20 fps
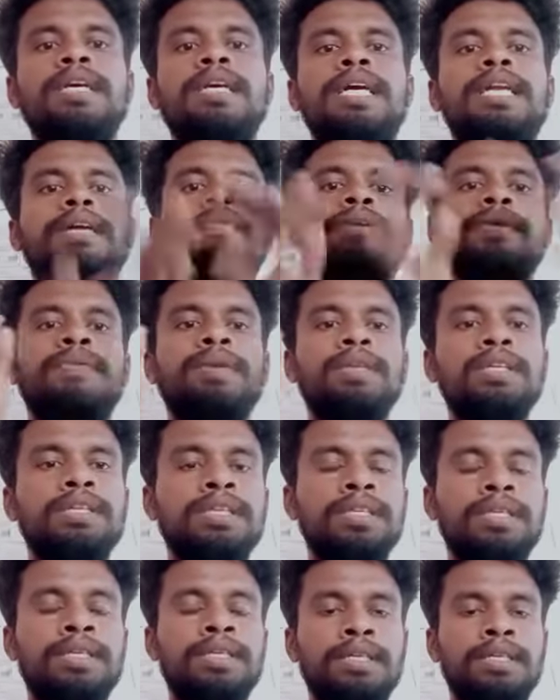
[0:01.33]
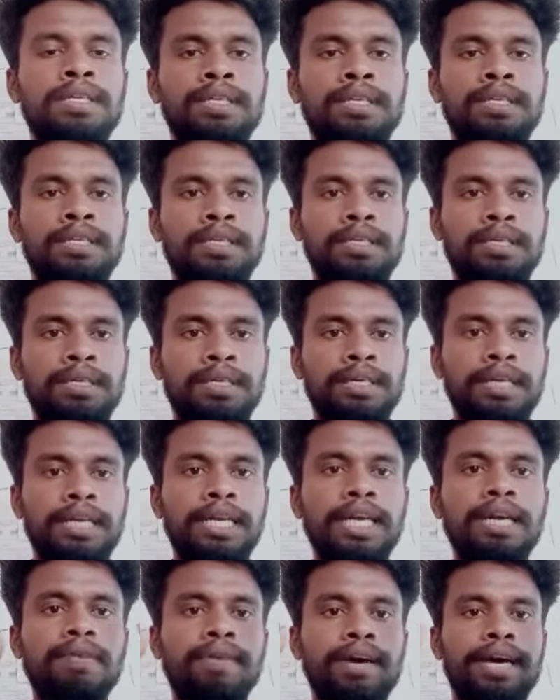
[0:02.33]
ஹலோ எவ்ரி ஒன்
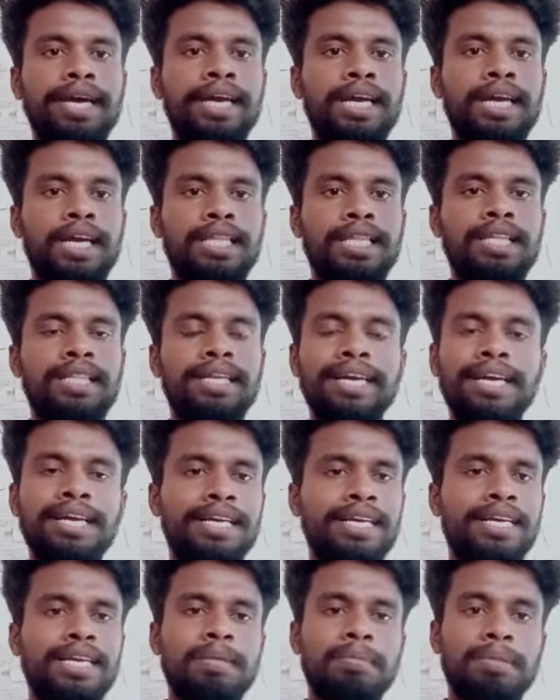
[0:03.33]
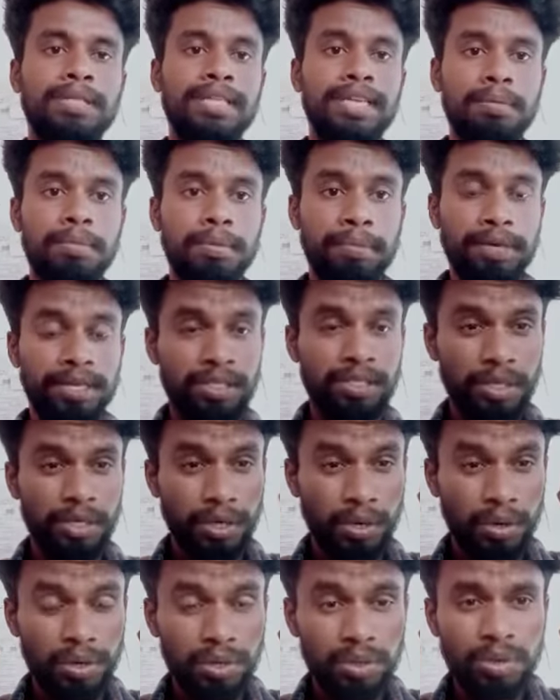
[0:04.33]
நெல் வகைகள் அதாவது நெல் ரகங்கள் பற்றி நம்ம
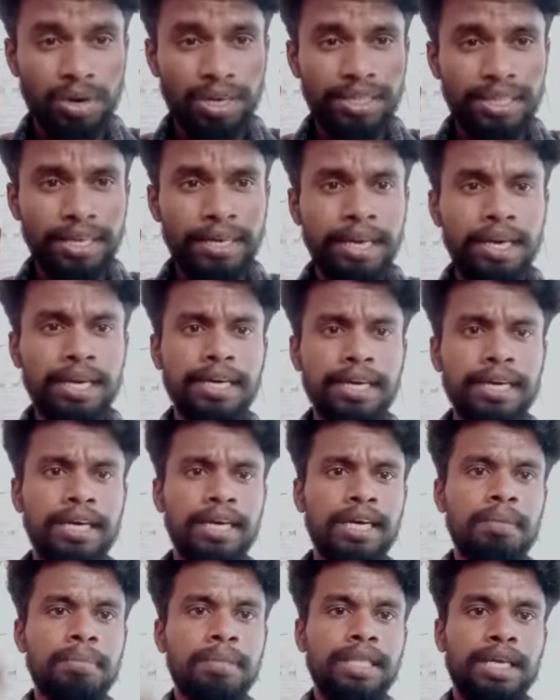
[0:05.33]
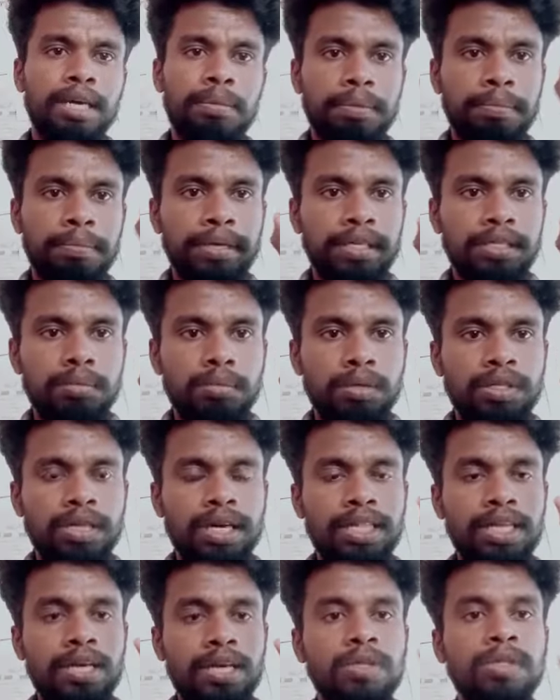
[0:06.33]
பேசிகிட்டு இருக்கோம் ஸோ அந்த நெல் ரகங்கள் பற்றி நம்ம பேசும்போது
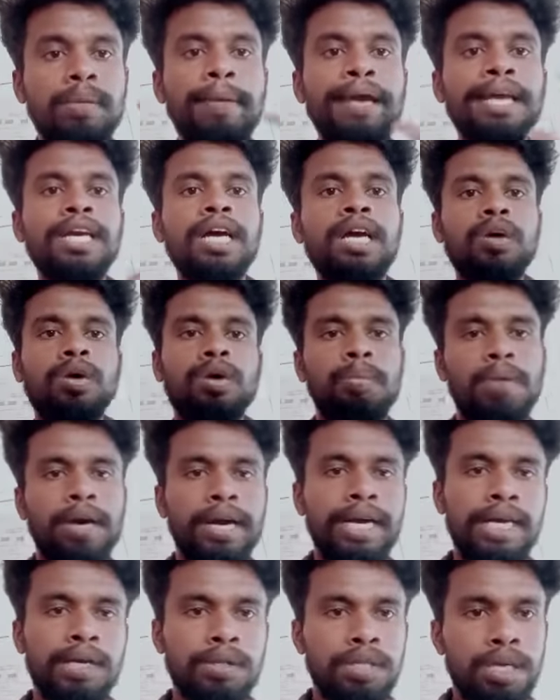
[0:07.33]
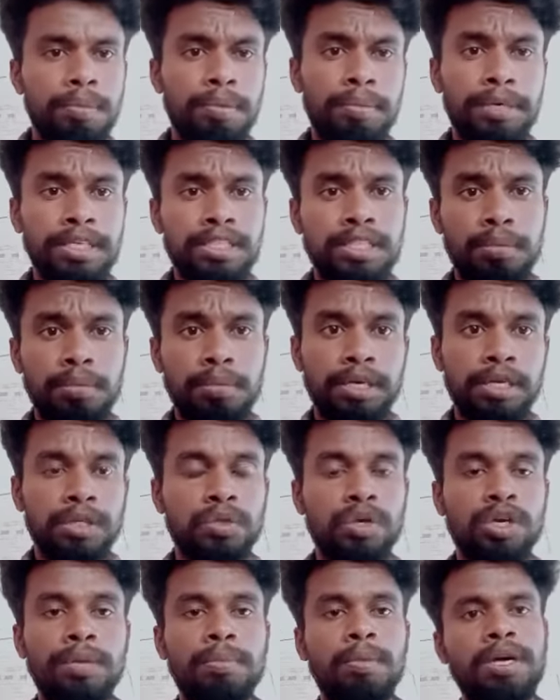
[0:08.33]
அதில் வந்து மெயினான ஒரு பாயிண்ட் வந்து நம்ம மென்ஷன் பண்ணி
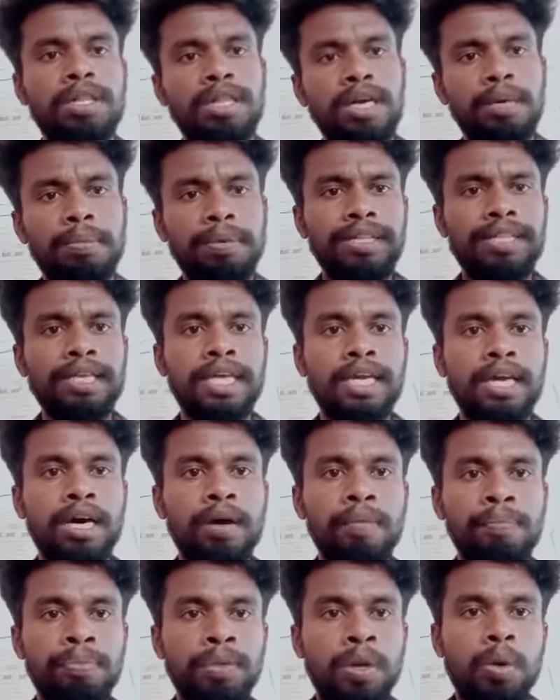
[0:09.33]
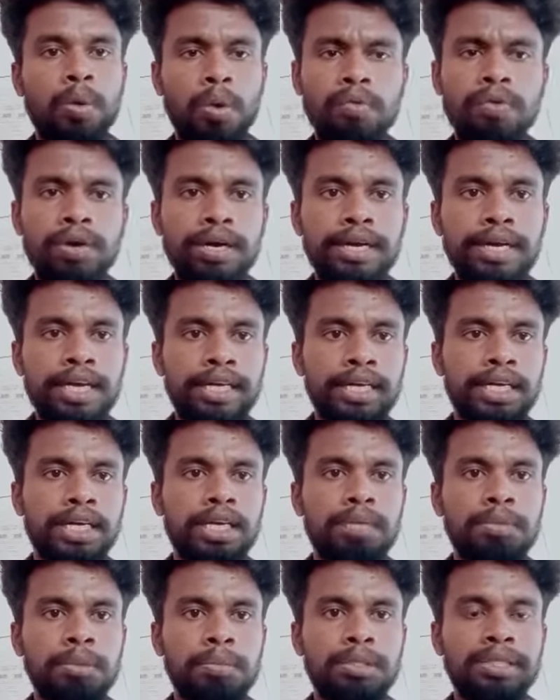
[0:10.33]
சொல்லியிருப்போம் அதில் பார்த்தீங்கன்னா ஒவ்வொரு நெல்
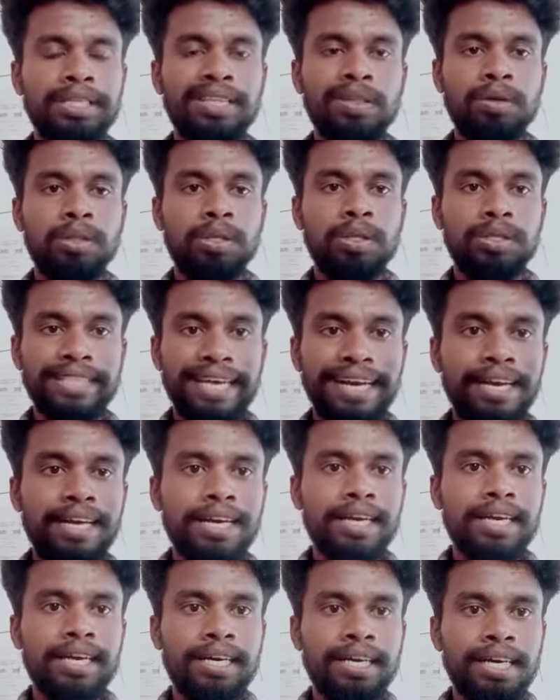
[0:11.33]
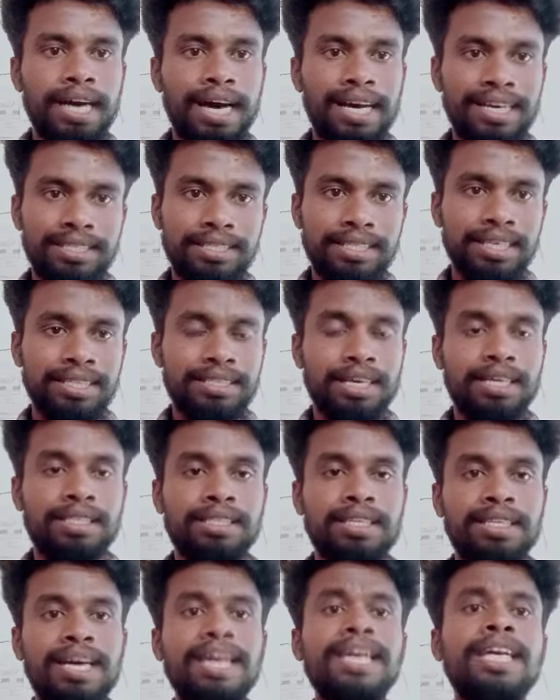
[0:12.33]
ரகமும் வந்து இது வந்து சன்னரக அரிசியை
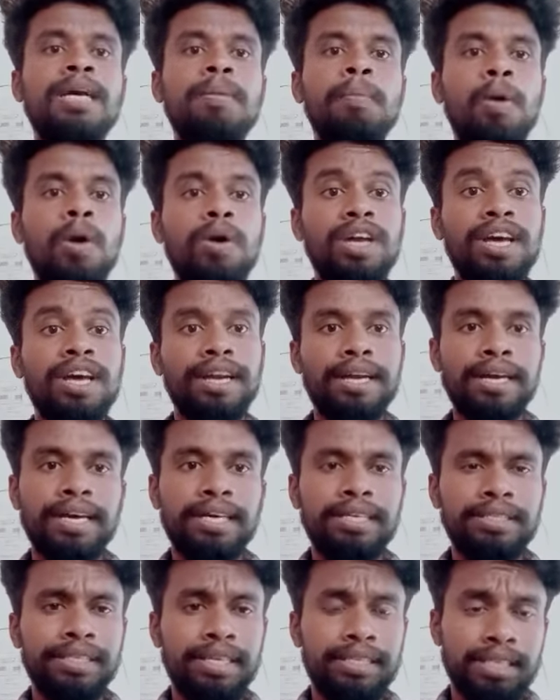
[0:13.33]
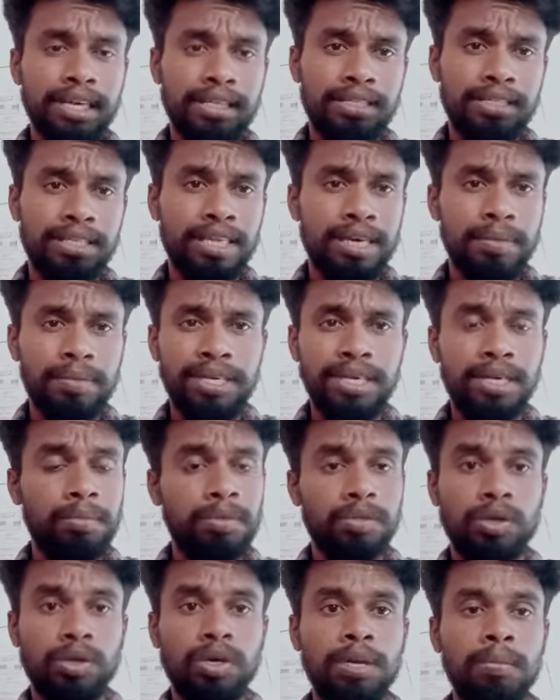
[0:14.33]
சார்ந்ததா இல்லை மோட்டார் ரக அரிசியை சார்ந்ததா அப்படின்னு
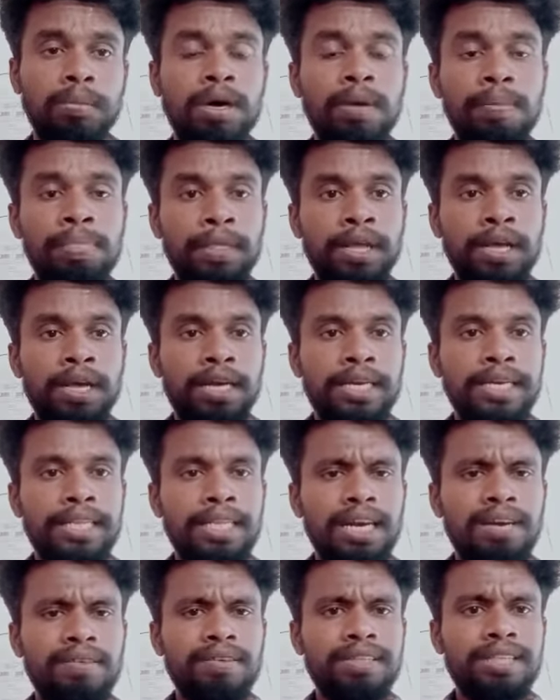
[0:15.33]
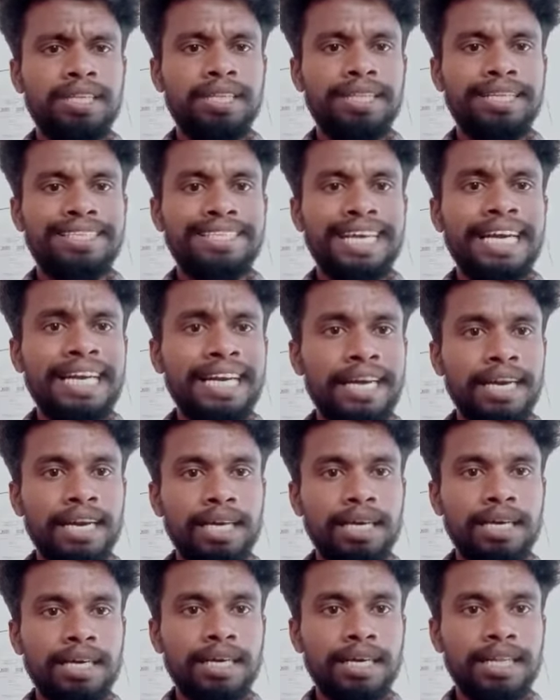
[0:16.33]
நம்ம சொல்லியிருப்போம் இதில் வந்து இந்த
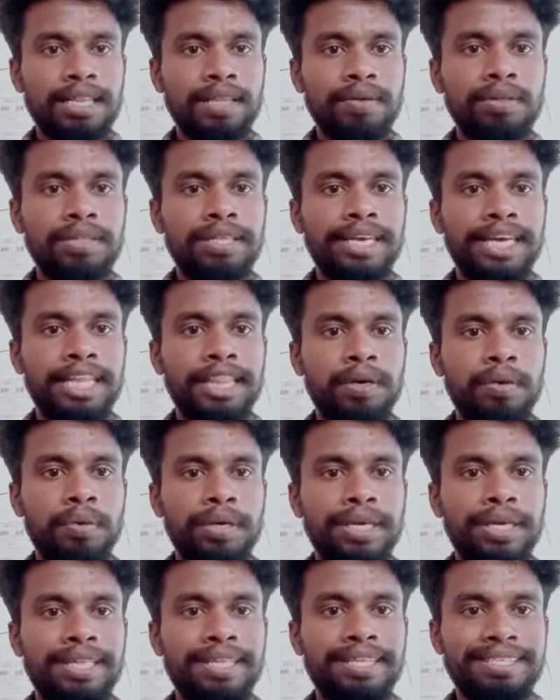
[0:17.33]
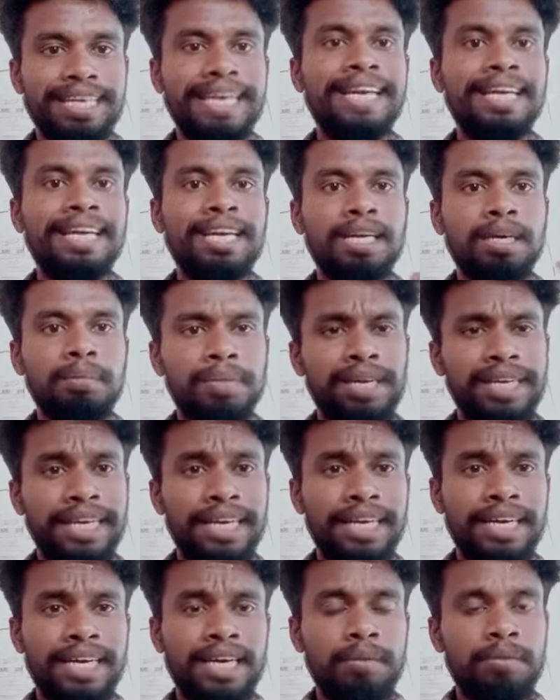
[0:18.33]
சன்னரகங்கிறது வந்து எதை குறிக்குது சன்னரகம்னா
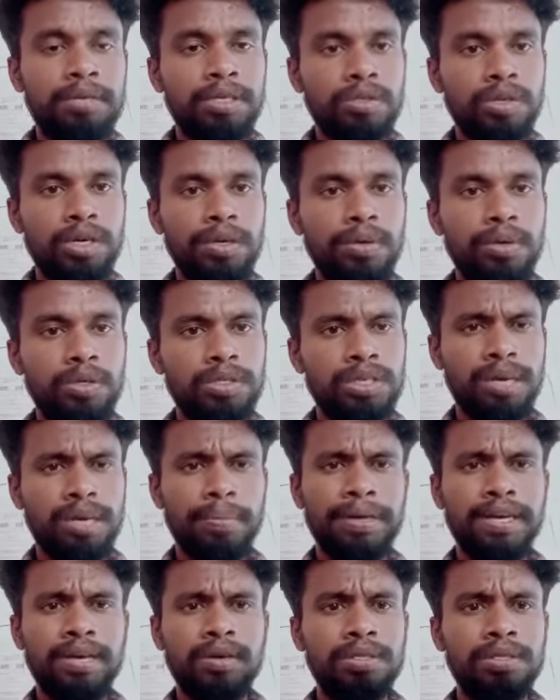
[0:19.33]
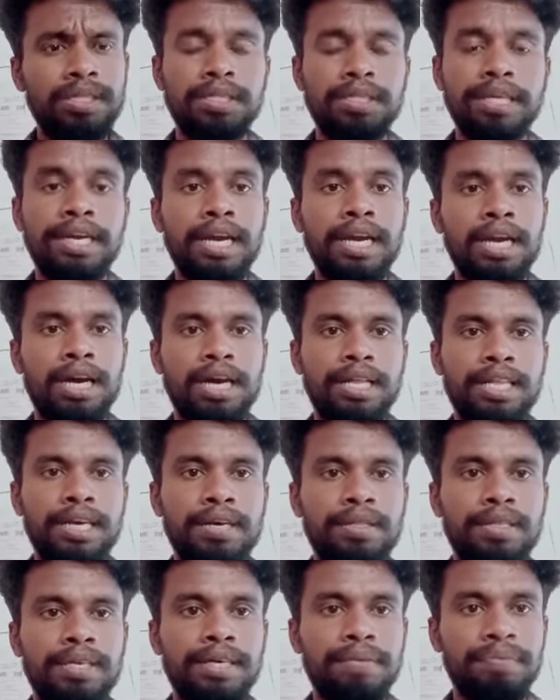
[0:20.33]
என்ன அப்படின்னு சொல்லி ஒரு சில பேருக்கு வந்து தெரியலாம்
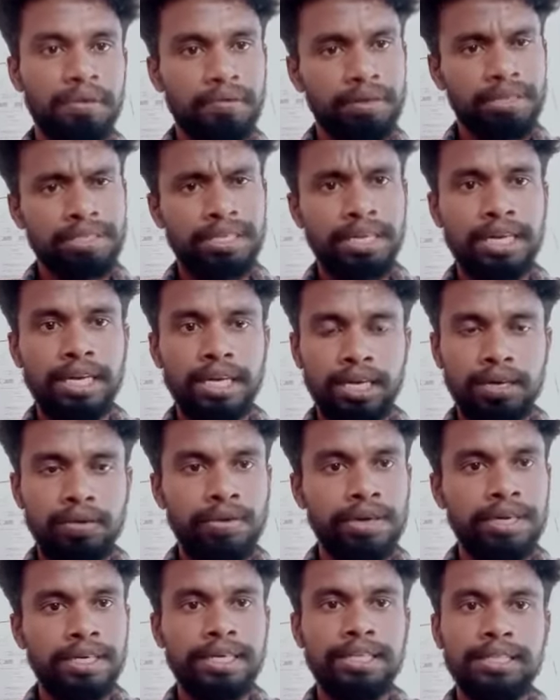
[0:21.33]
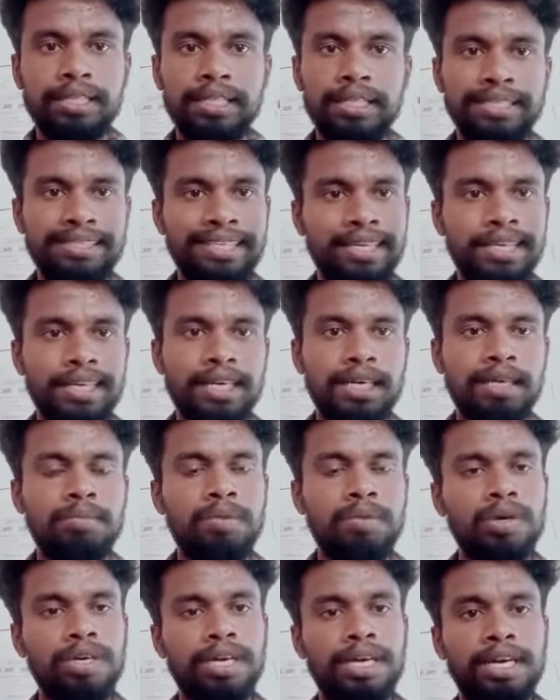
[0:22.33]
அதாவது விவசாயம் இருக்கவங்களுக்கு இந்த
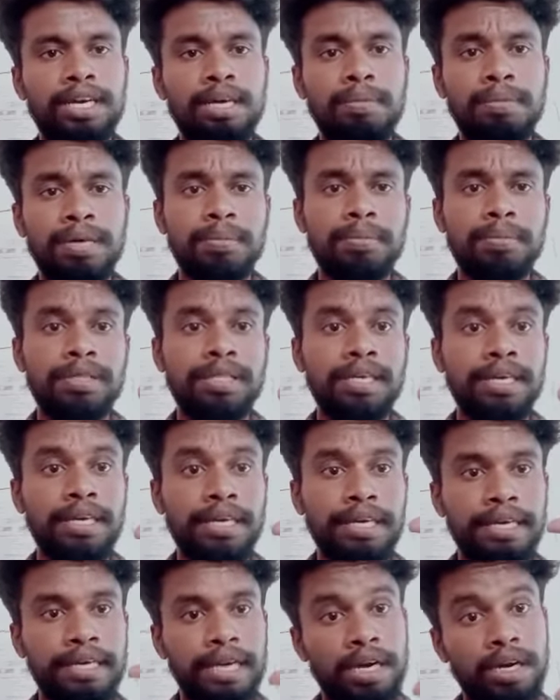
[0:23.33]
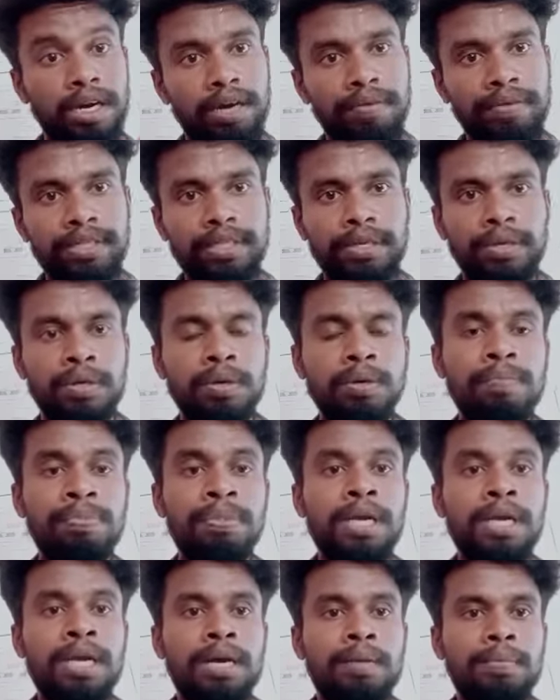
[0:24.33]
சன்னரகம் மோட்டார் ரகம் அதை பற்றி நல்லாவே தெரியும்
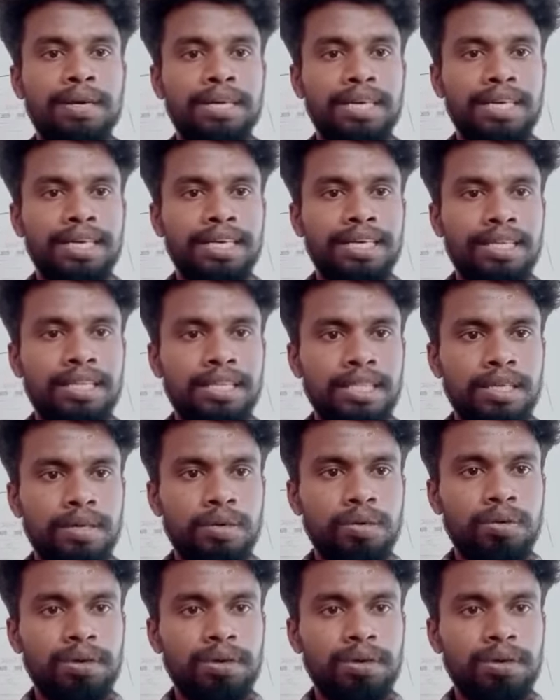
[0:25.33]
பட் இந்த